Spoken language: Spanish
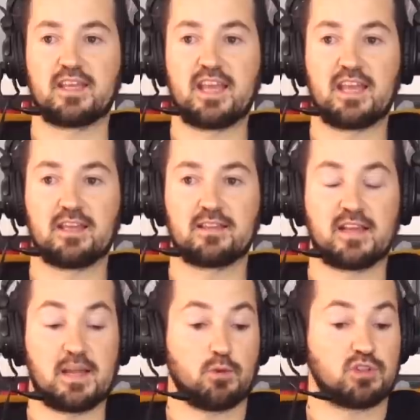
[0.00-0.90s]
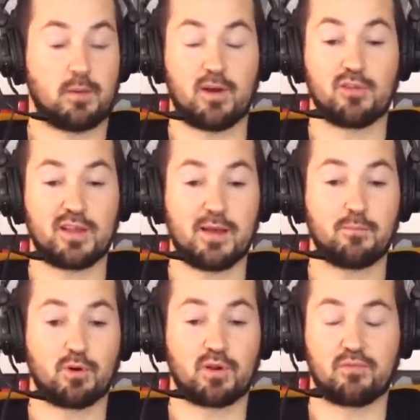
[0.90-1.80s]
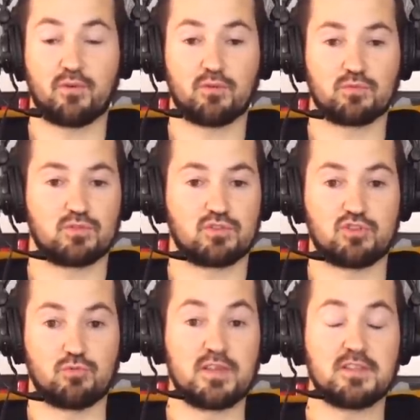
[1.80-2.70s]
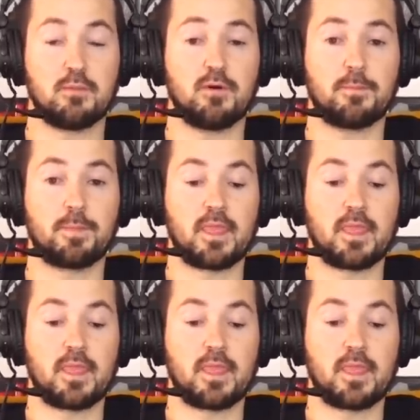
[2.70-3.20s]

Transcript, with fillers: y teníamos trabajos de campos que fueron chulísimos